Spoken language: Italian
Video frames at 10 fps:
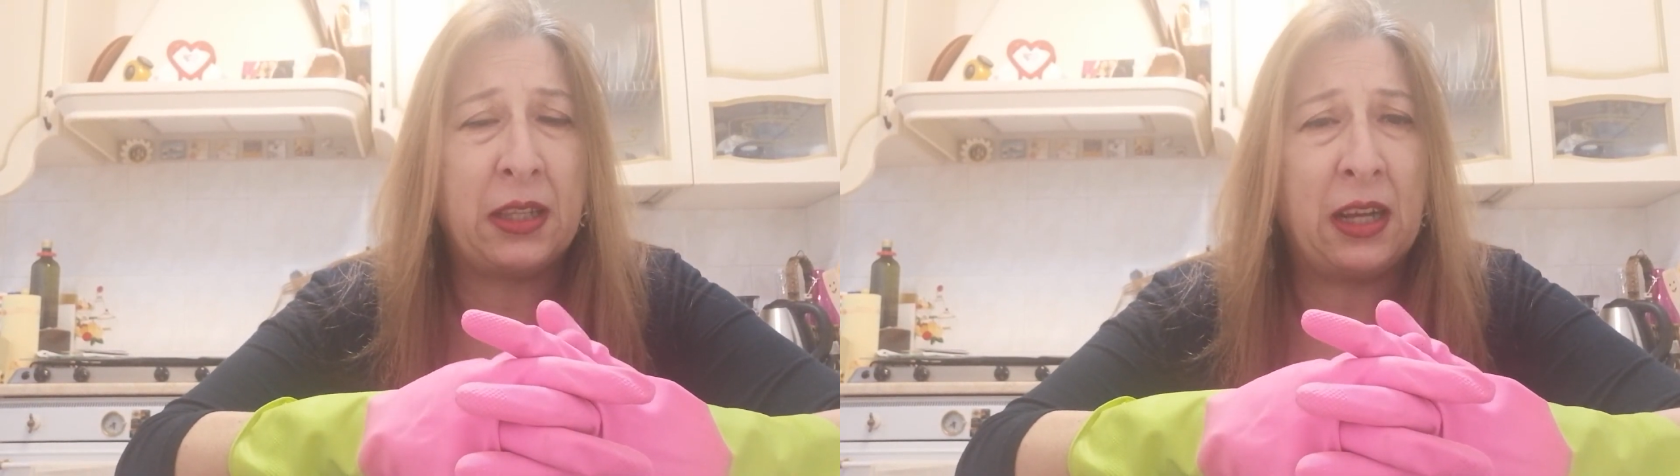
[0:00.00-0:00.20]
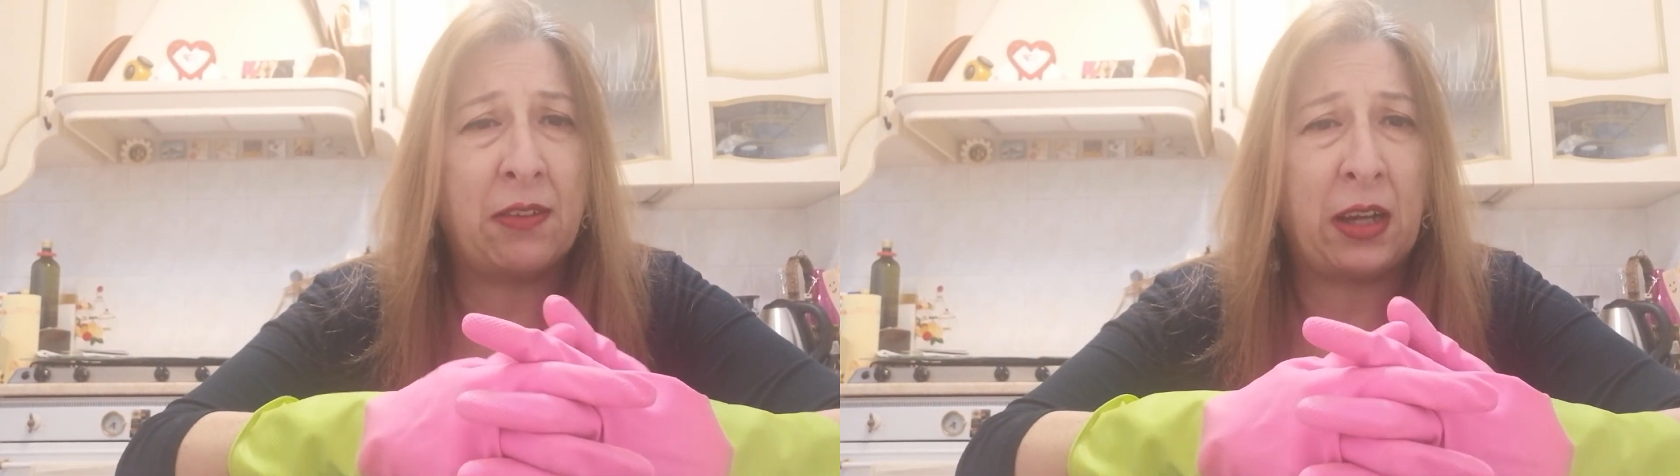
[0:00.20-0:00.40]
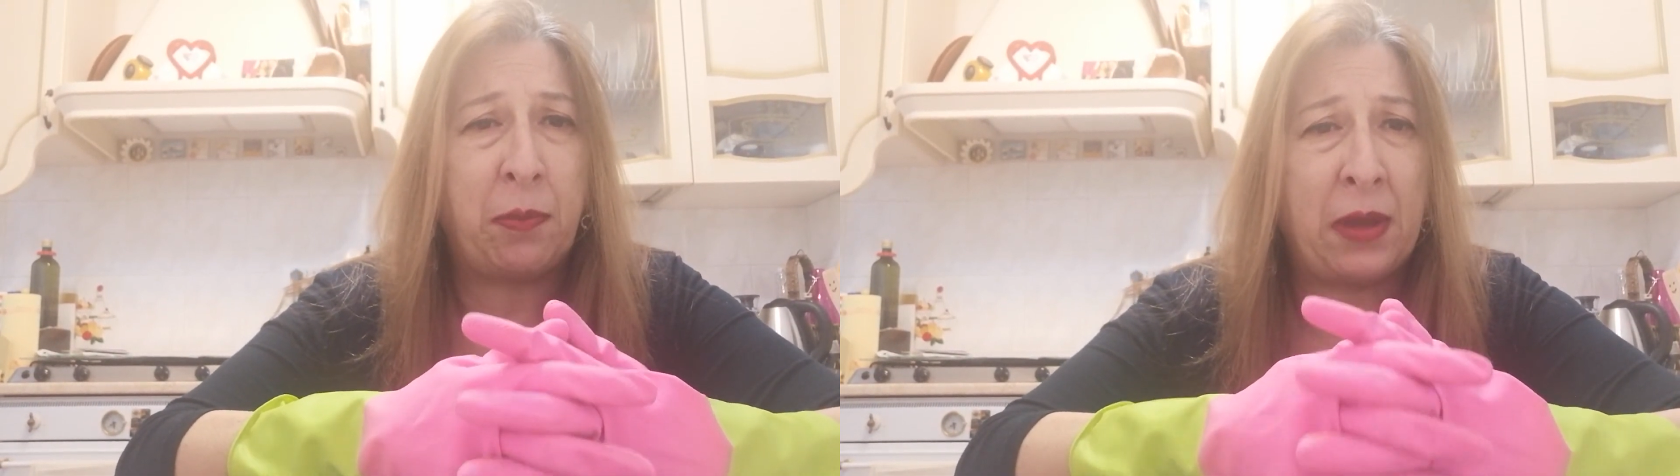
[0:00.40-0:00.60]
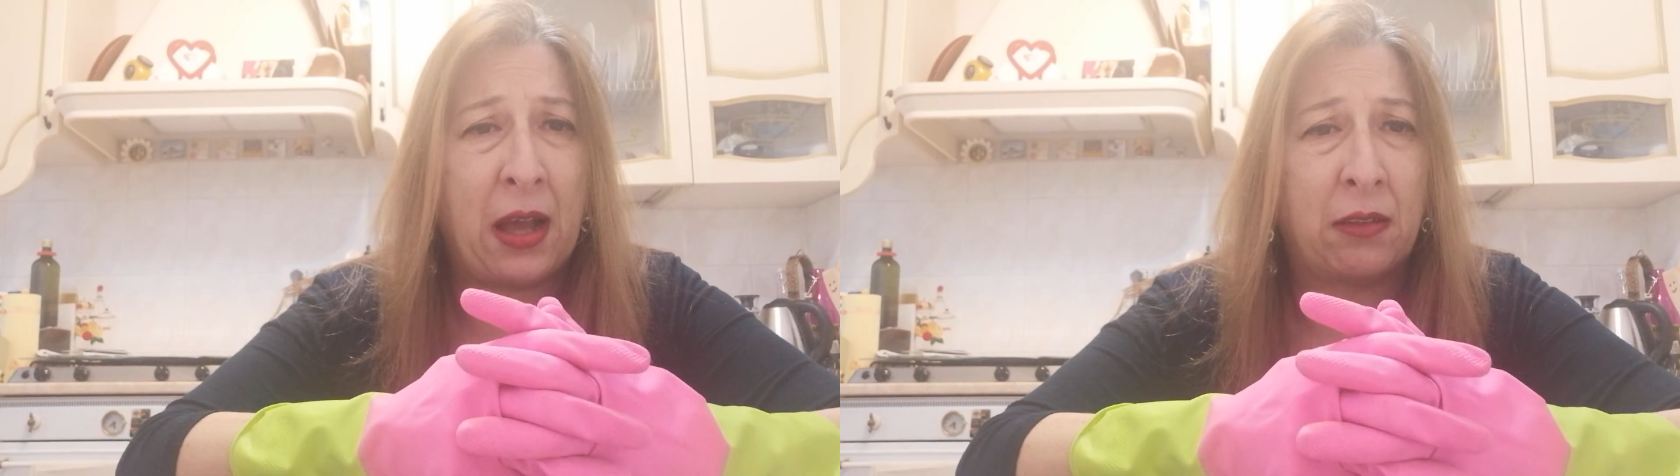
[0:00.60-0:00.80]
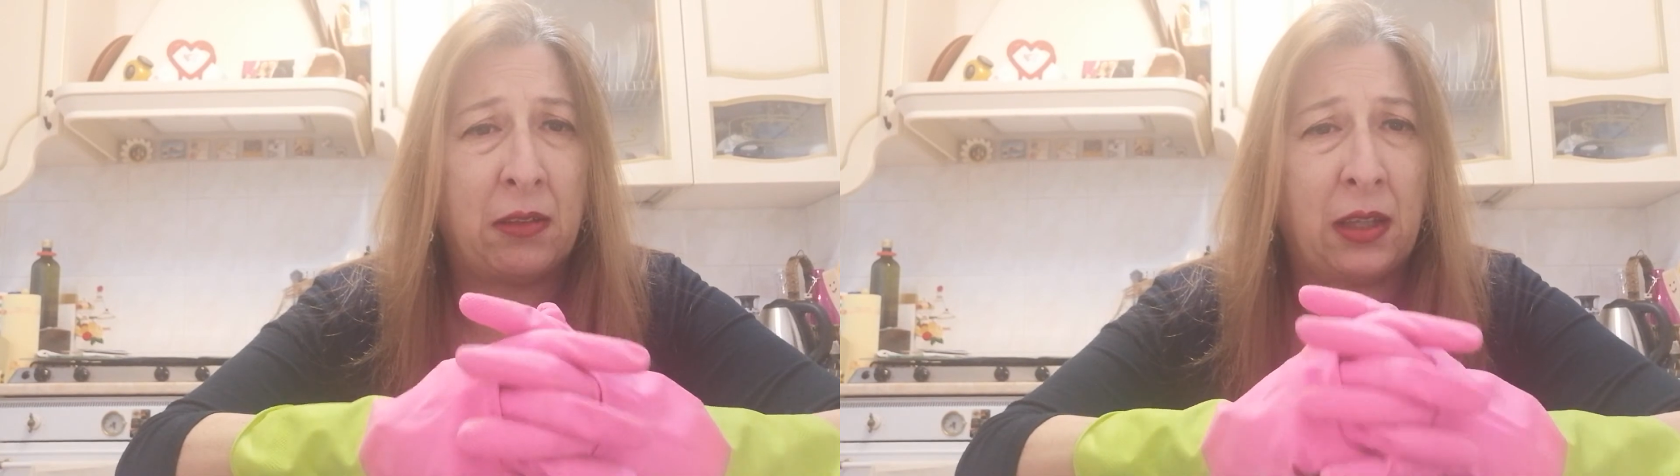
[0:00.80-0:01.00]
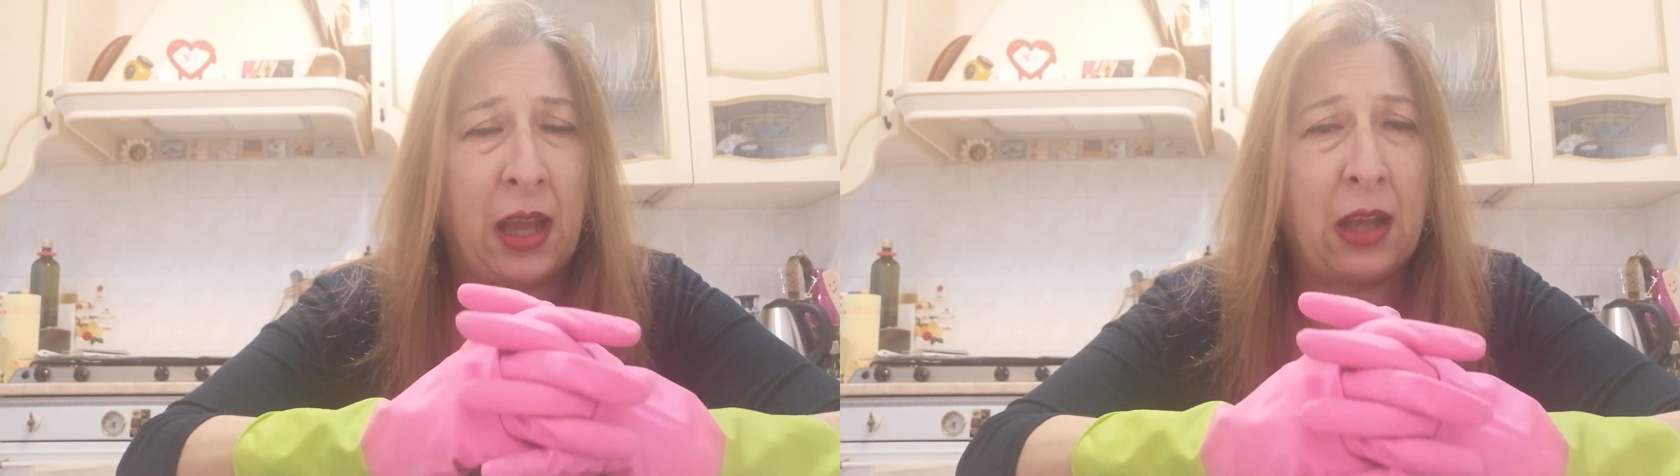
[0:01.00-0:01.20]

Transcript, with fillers: di lavare i piatti.